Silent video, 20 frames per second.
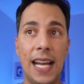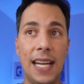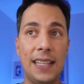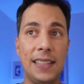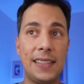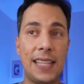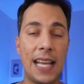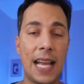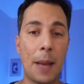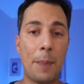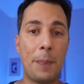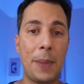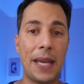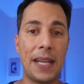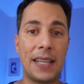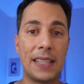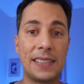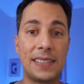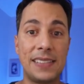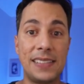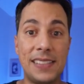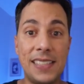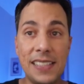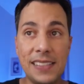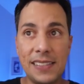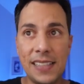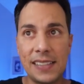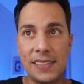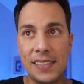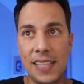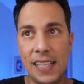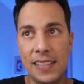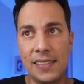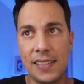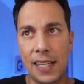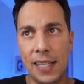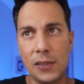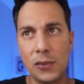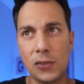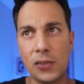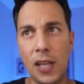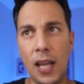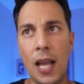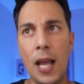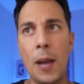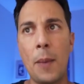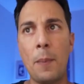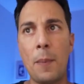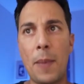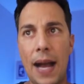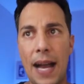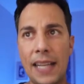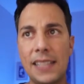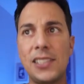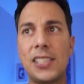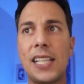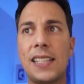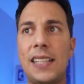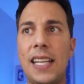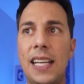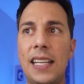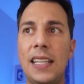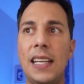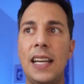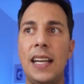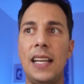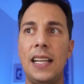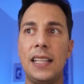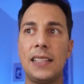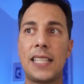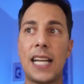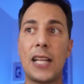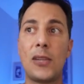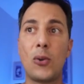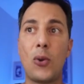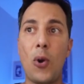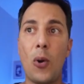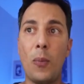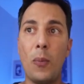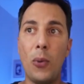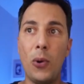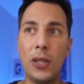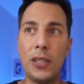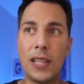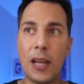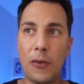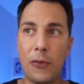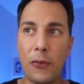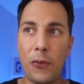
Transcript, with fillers: Ele tem apenas 16 anos, mas já tem entrado com muita